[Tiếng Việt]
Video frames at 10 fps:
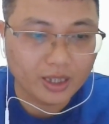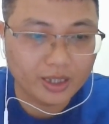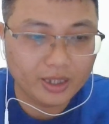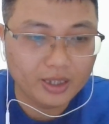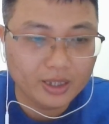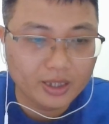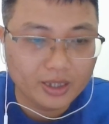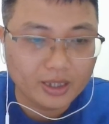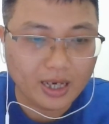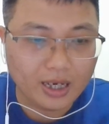ấy
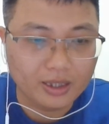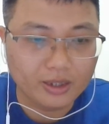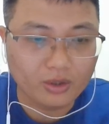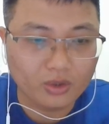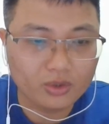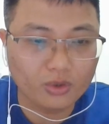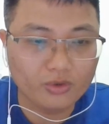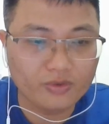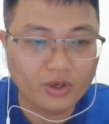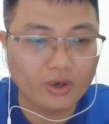là người có
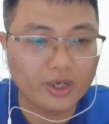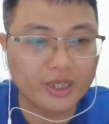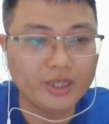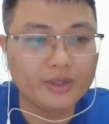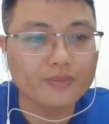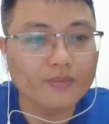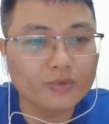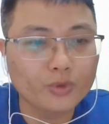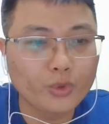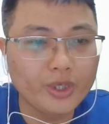tội với họ Lý.
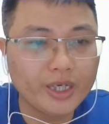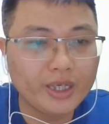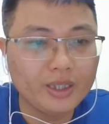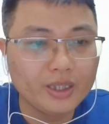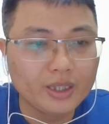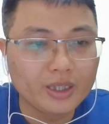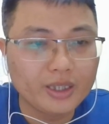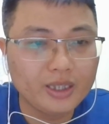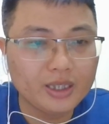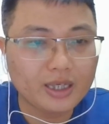Tuy nhiên,
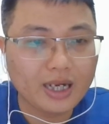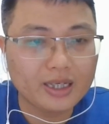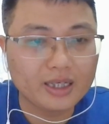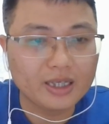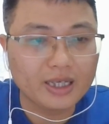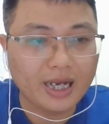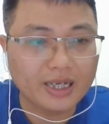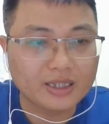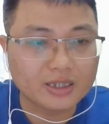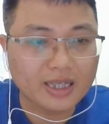khi đưa ra nhận định
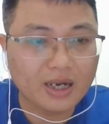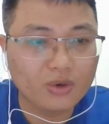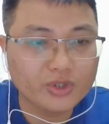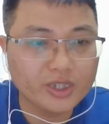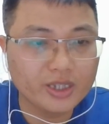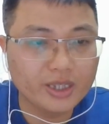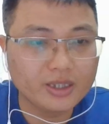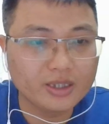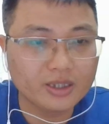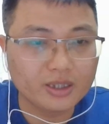này, sử gia Ngô Sĩ
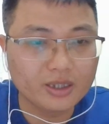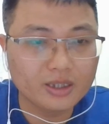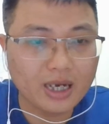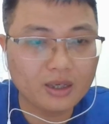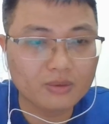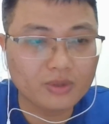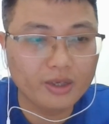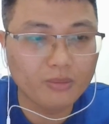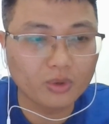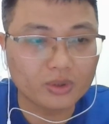Niễn dường như đã không
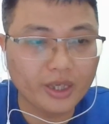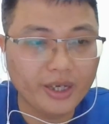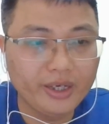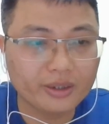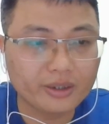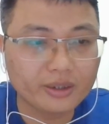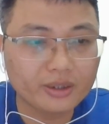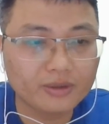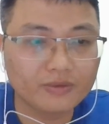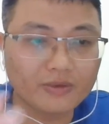thấy một thế lực
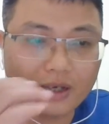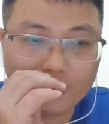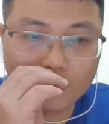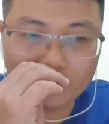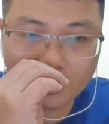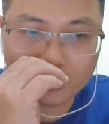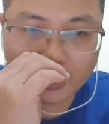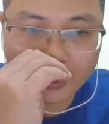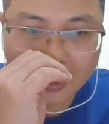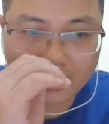và một
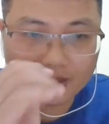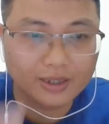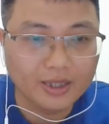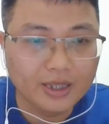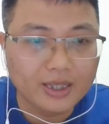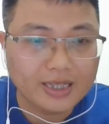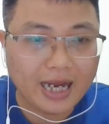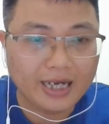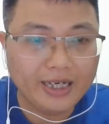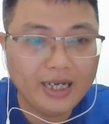thực tế rằng
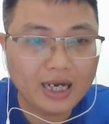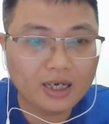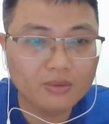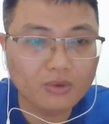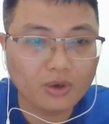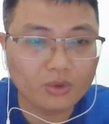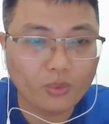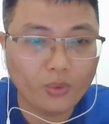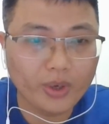nhà Lý đã không còn